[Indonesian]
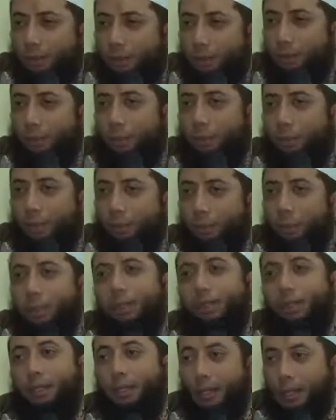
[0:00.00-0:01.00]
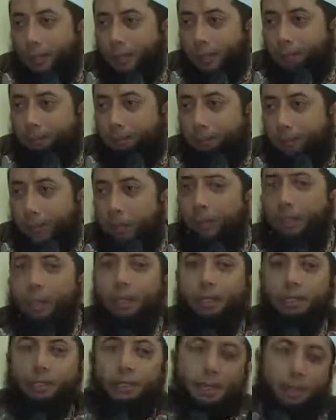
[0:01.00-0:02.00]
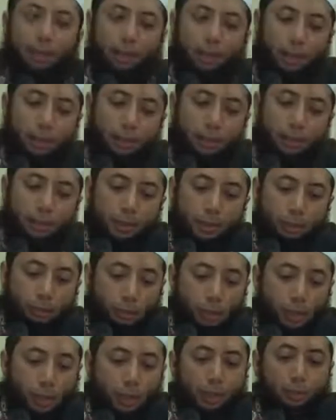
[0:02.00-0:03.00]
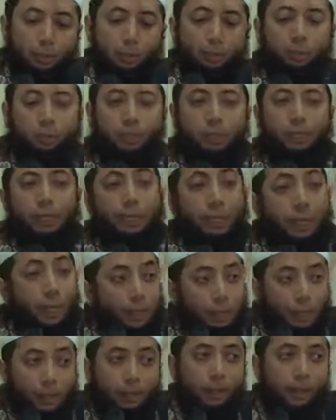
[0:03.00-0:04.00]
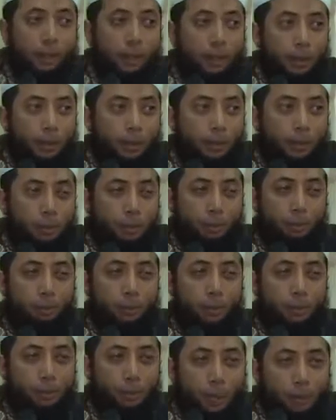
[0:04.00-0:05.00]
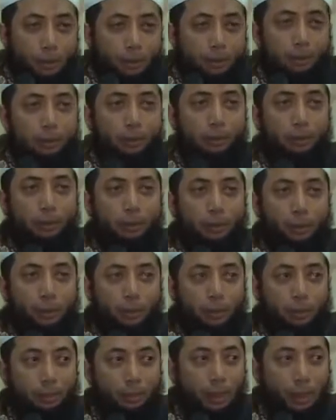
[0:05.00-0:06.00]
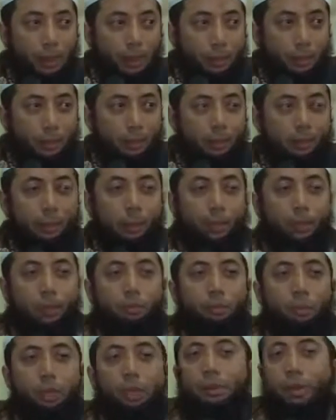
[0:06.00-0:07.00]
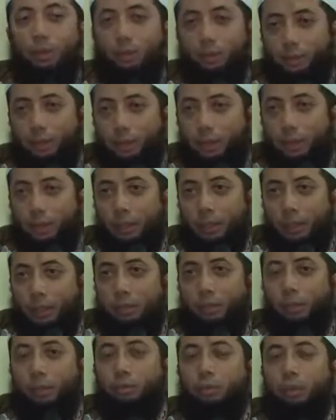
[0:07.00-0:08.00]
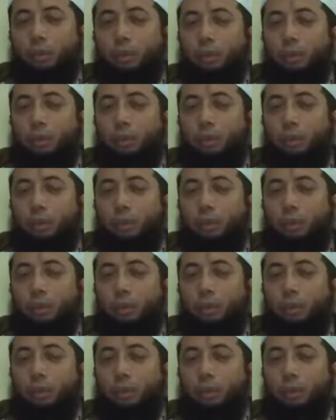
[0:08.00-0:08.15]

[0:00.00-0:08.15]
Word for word: yang tidak boleh ditinggalkan. Kalau yang ada sekarang di tangan Anda usahakan untuk dihilangkan. Kalau bisa diganti ya, dialihkan kepada hal ini boleh bagus. Kalau yang sudah